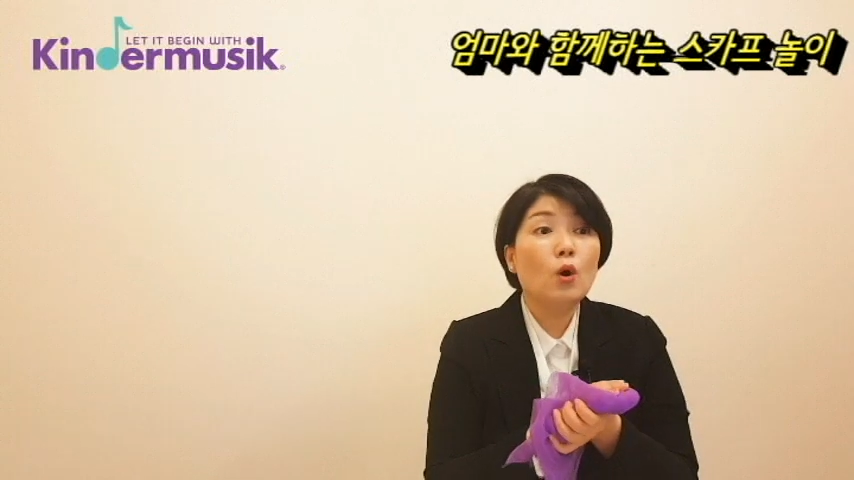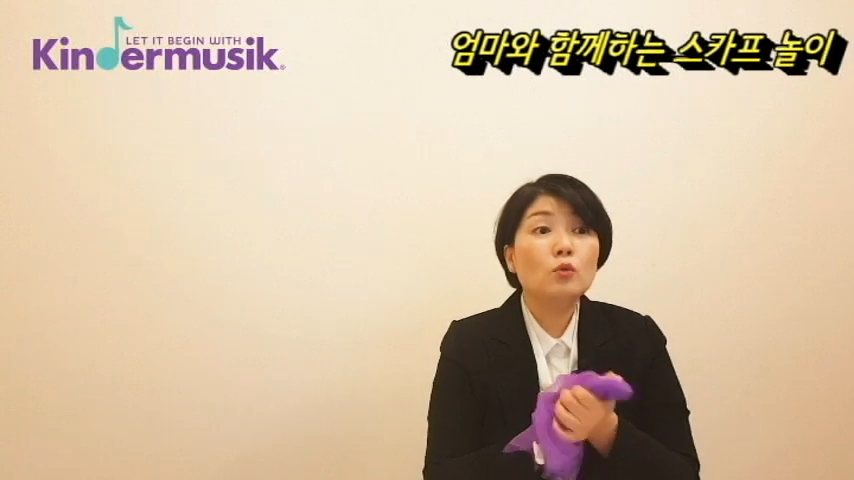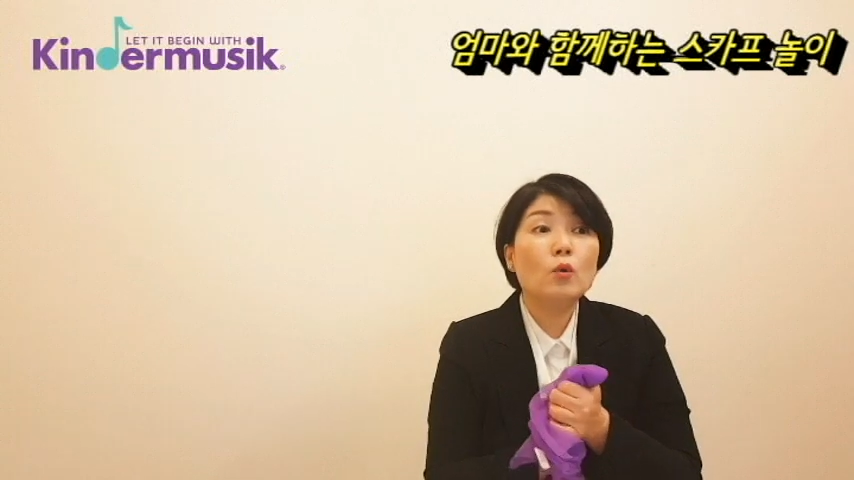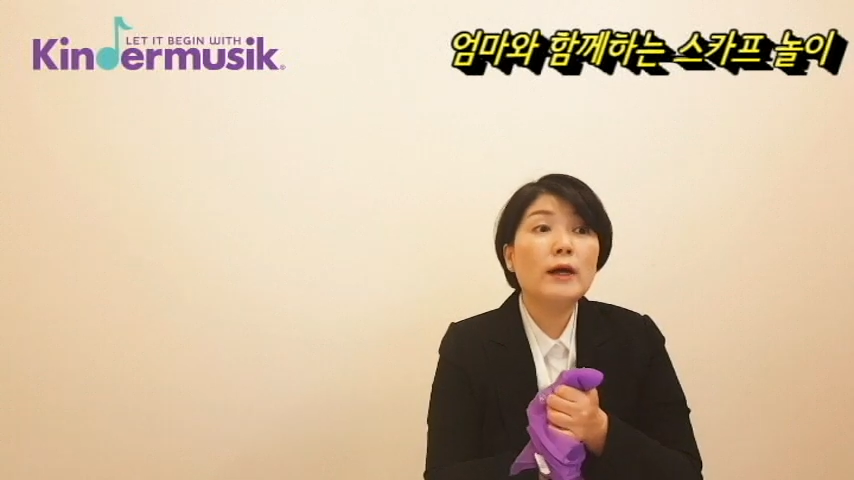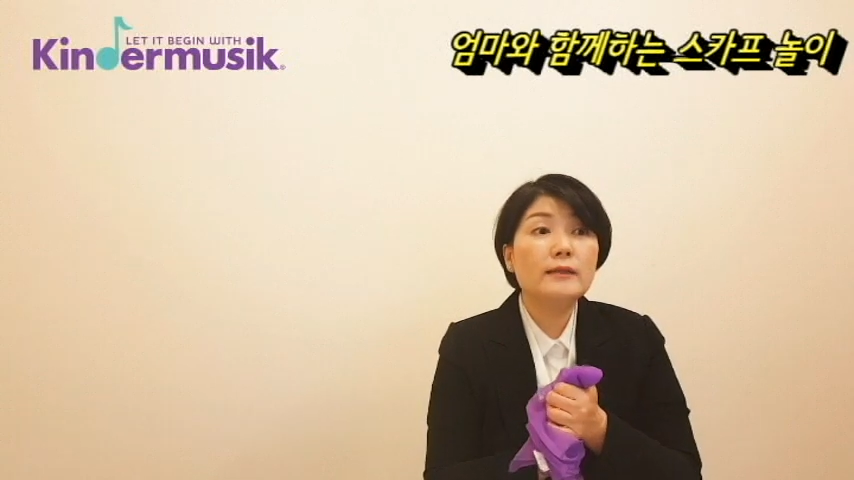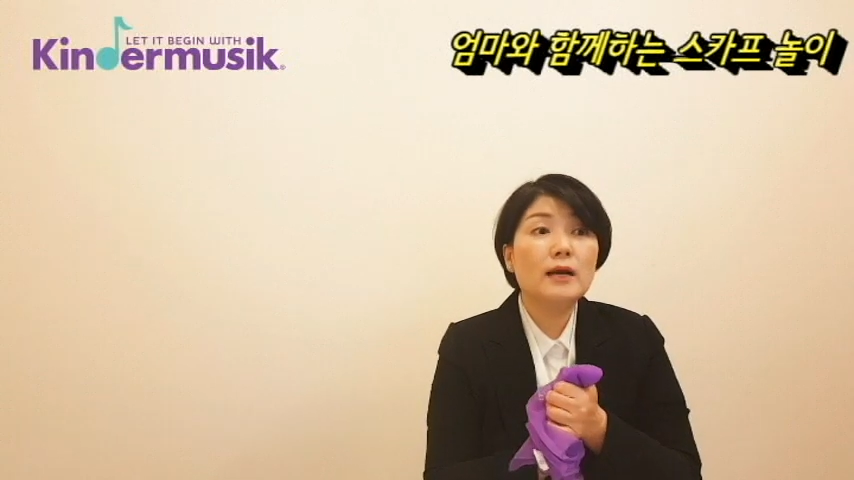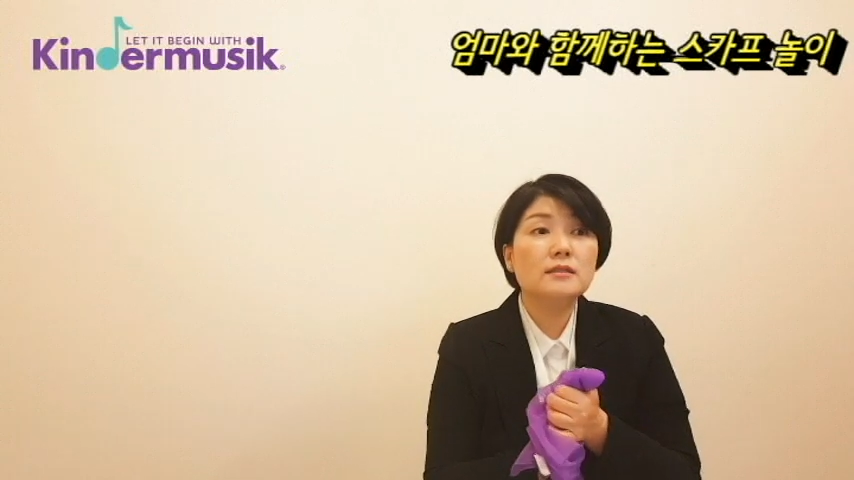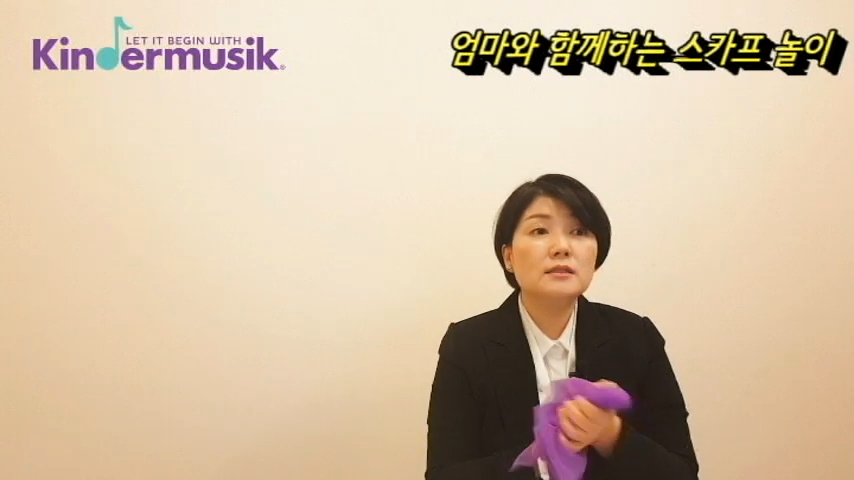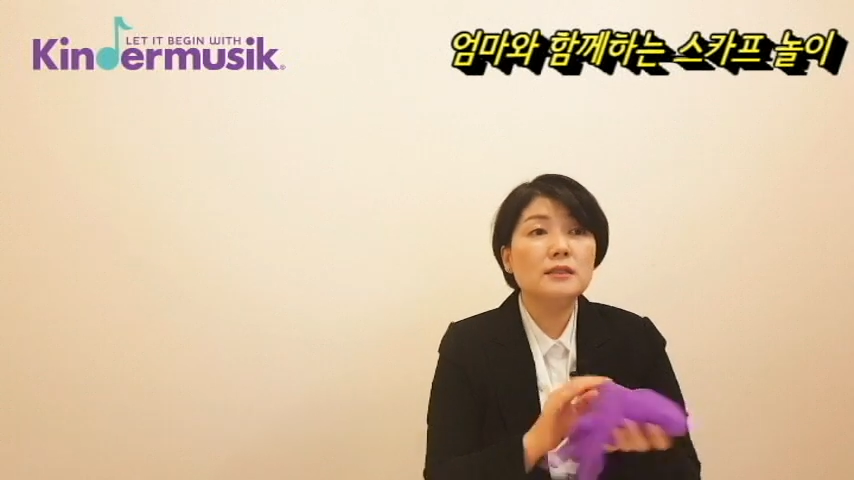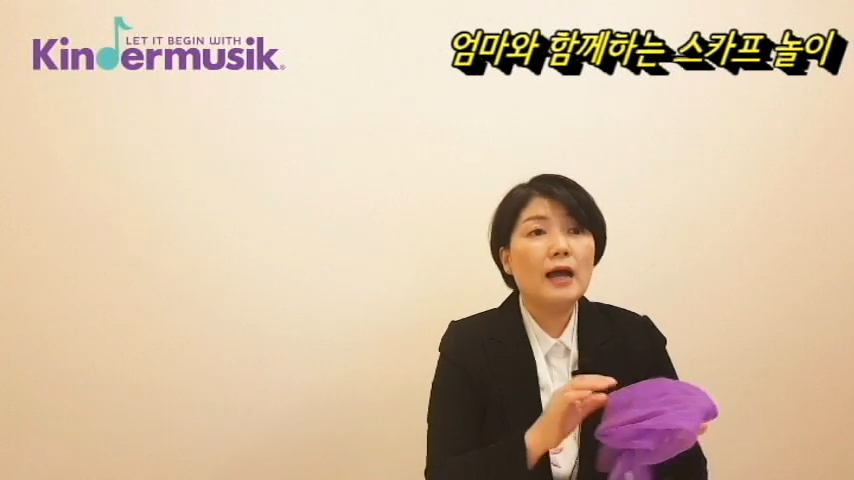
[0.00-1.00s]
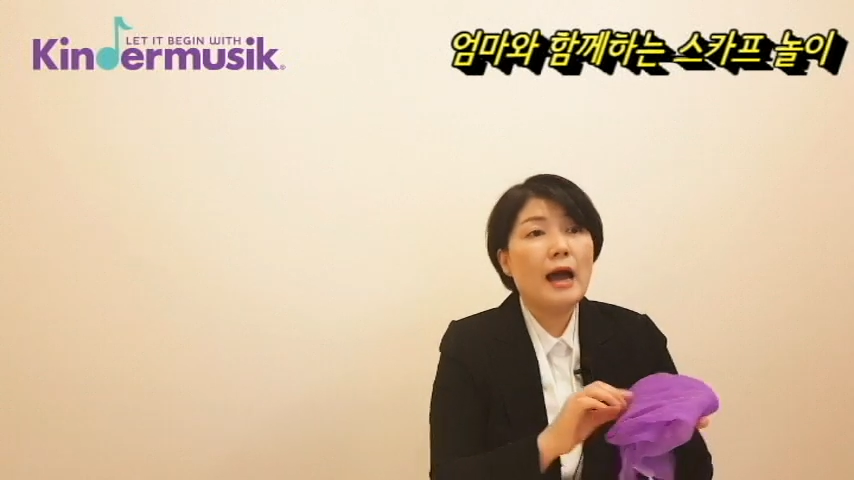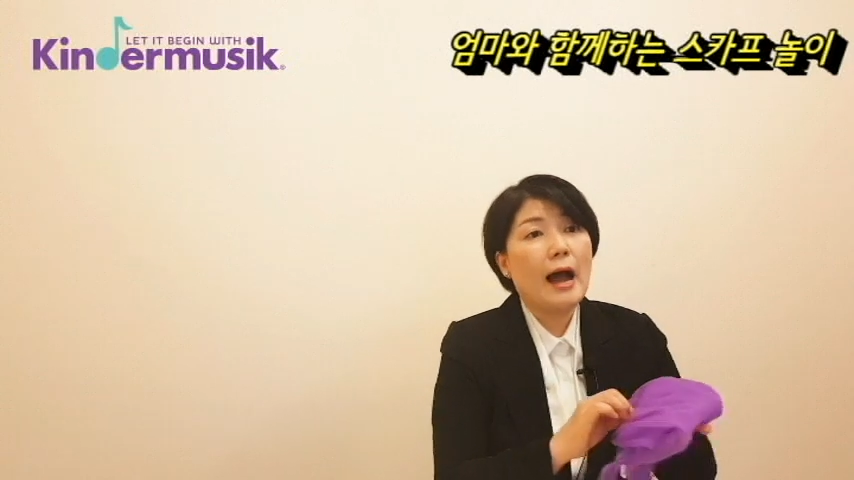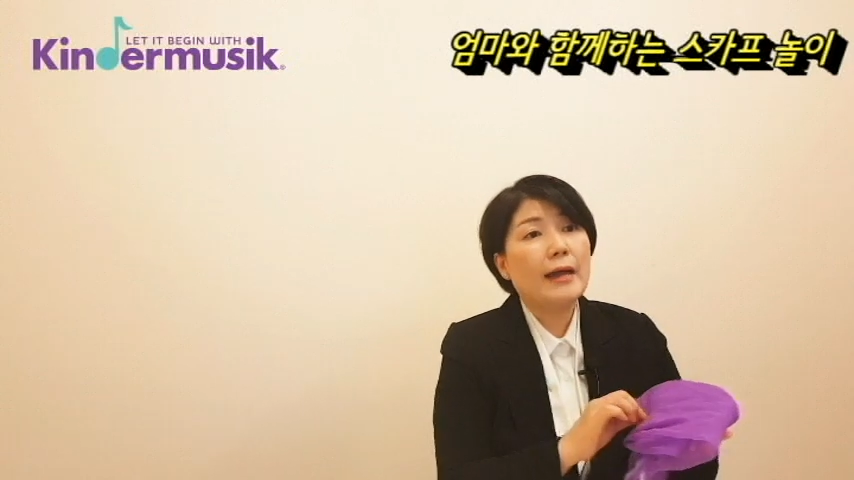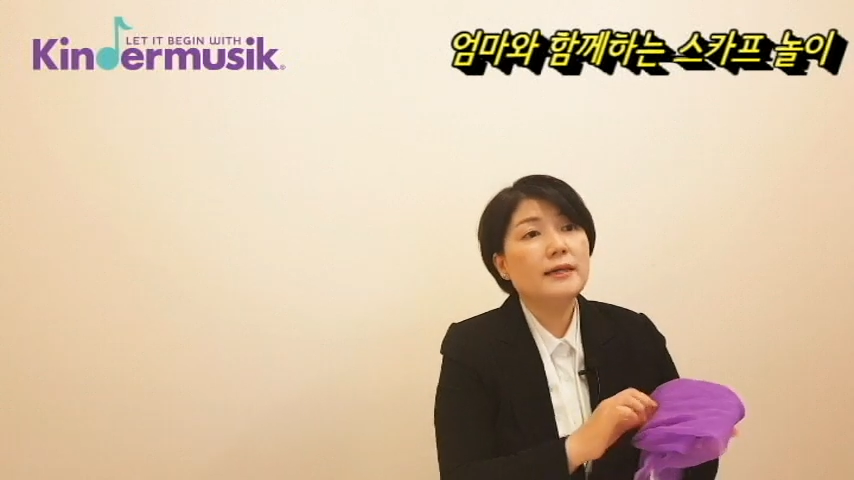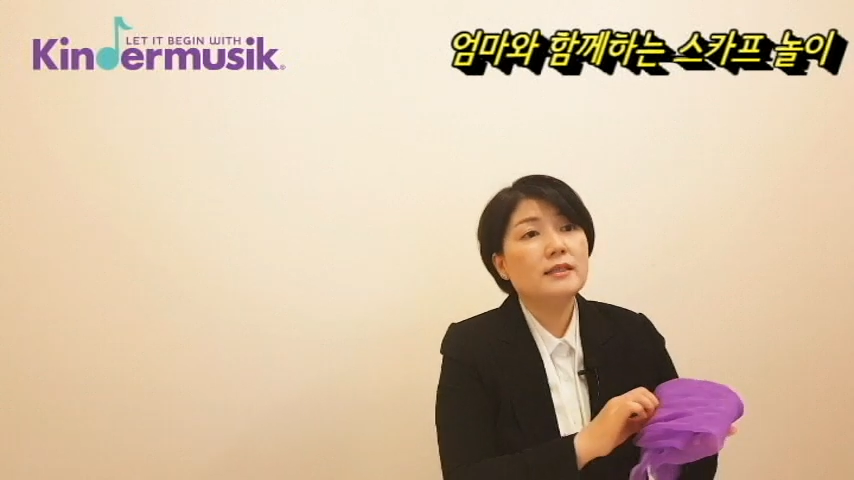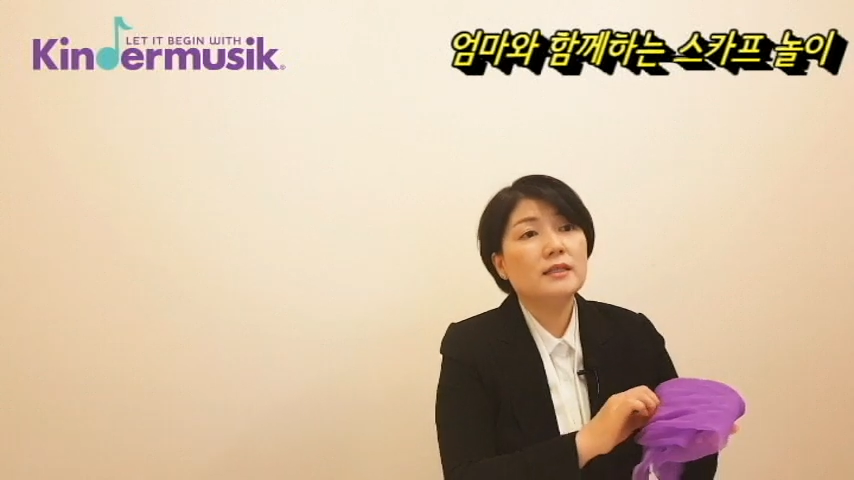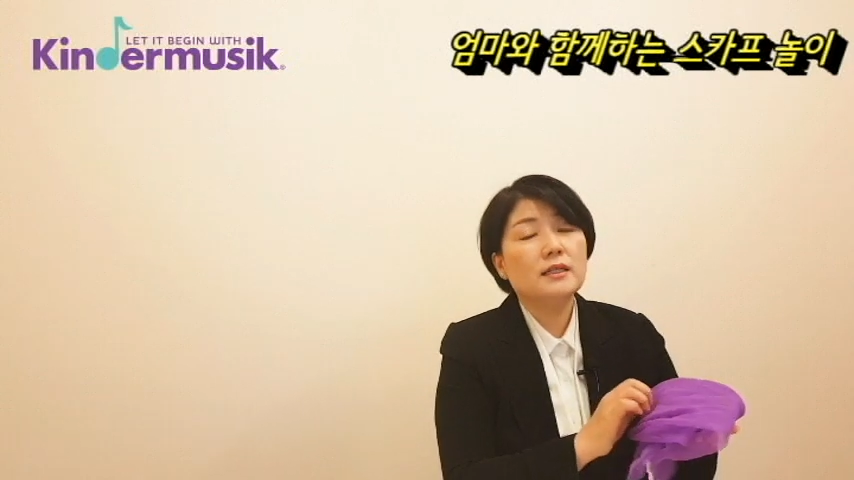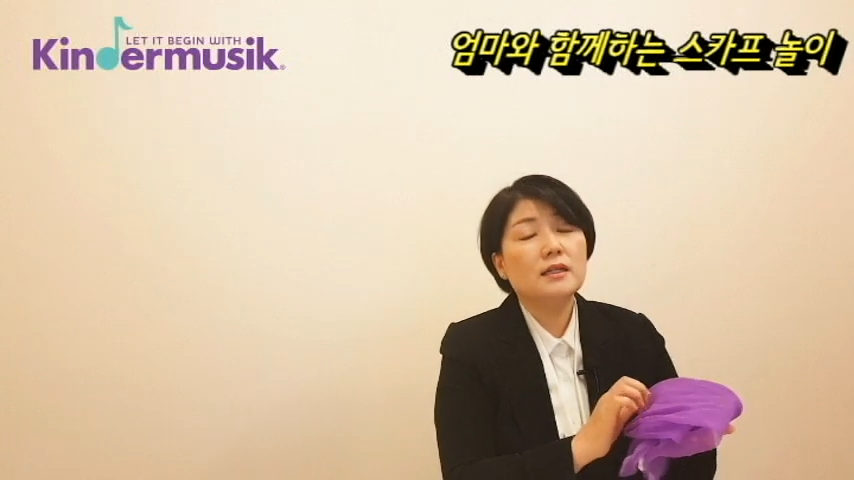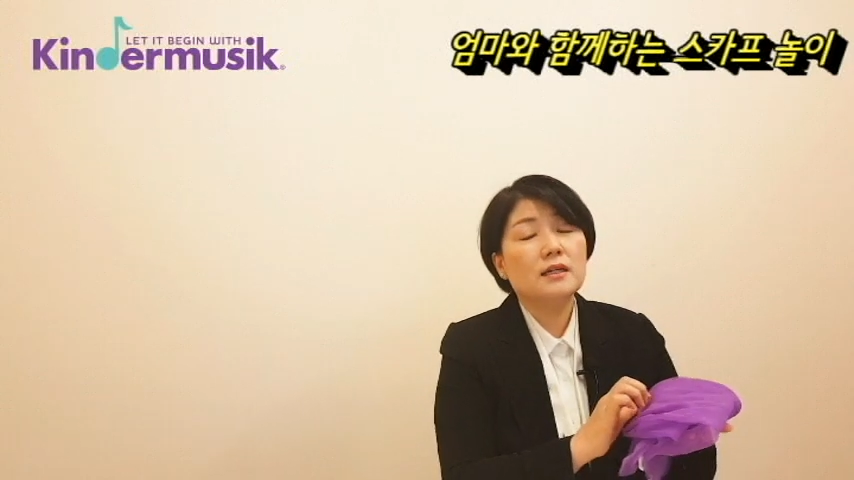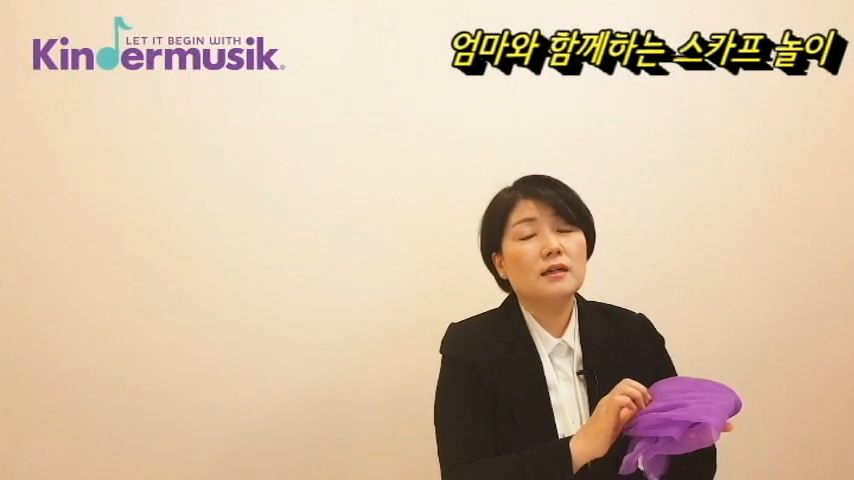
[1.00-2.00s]
또 하나는
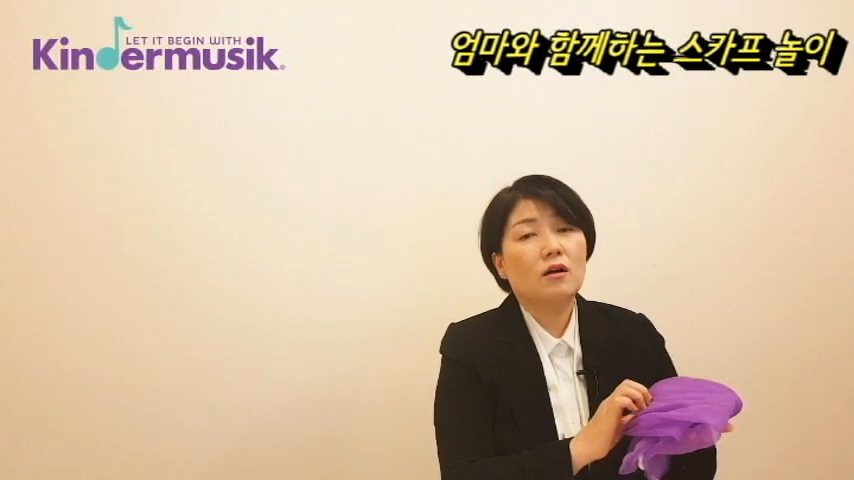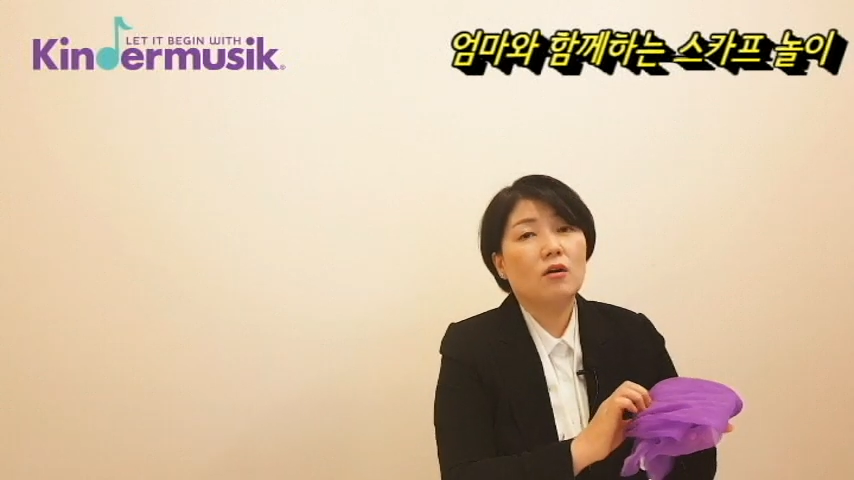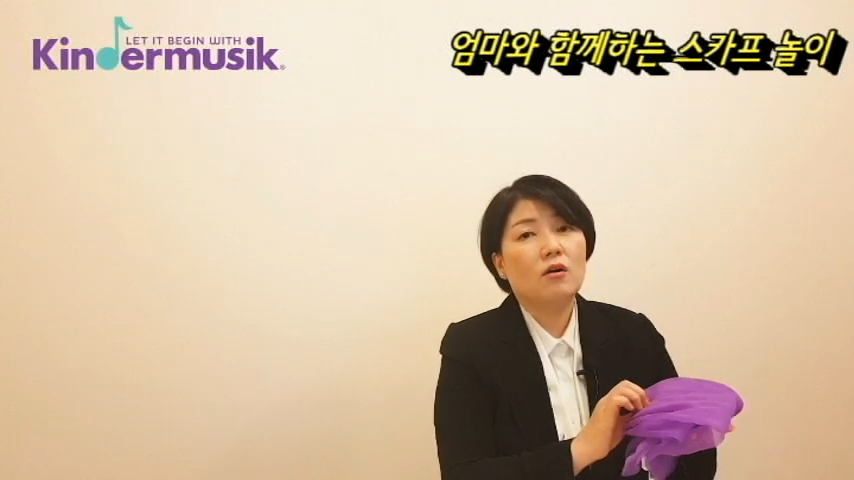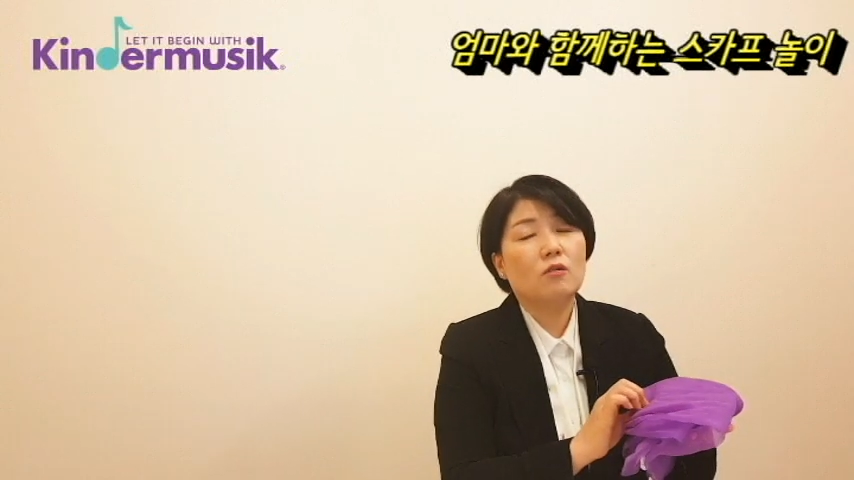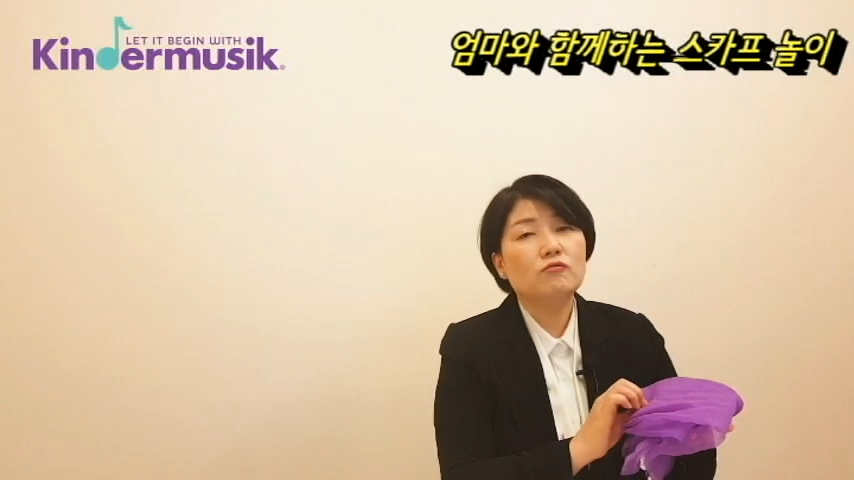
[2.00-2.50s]
아이들이 어,